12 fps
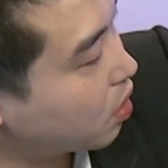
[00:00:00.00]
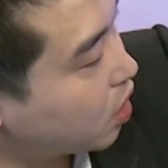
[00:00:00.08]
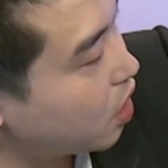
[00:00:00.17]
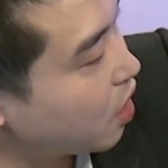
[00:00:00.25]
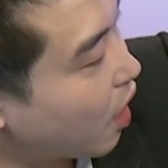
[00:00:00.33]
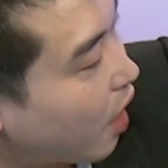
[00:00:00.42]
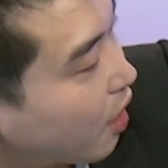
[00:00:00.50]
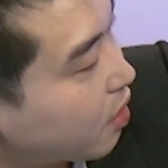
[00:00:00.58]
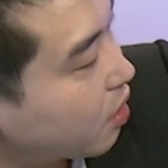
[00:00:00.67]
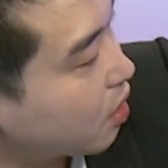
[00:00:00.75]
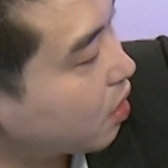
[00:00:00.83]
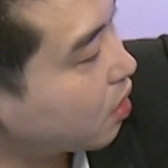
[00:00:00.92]
既
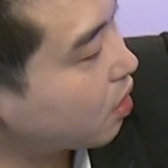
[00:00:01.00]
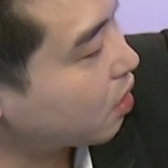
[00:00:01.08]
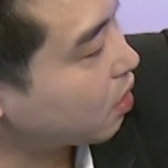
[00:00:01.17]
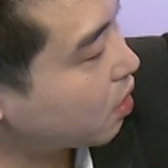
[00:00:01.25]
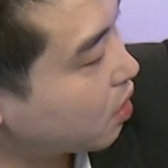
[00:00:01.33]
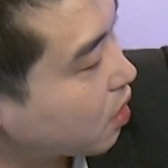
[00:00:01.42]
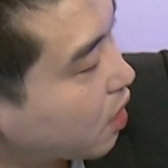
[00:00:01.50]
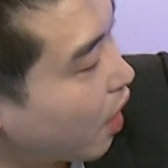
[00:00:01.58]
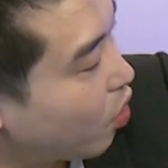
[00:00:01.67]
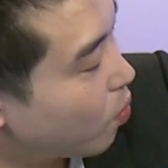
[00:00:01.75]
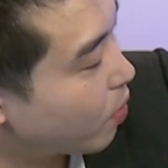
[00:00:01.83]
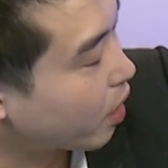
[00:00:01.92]
然在
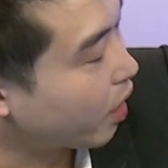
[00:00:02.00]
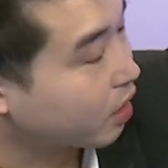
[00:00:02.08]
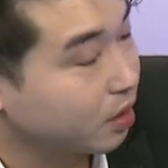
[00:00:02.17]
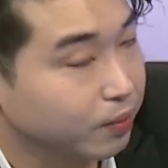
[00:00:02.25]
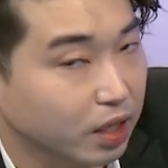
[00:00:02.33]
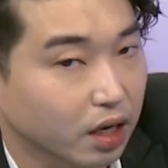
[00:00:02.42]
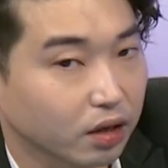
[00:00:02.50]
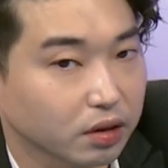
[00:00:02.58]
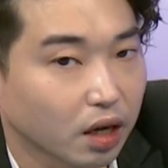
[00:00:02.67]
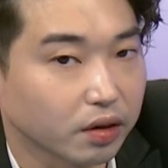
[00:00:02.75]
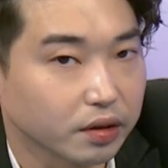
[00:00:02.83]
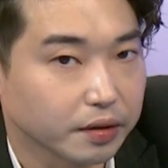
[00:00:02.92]
我们刚才特别聊
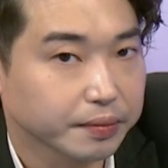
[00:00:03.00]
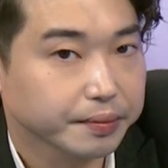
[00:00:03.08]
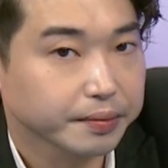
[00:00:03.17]
到的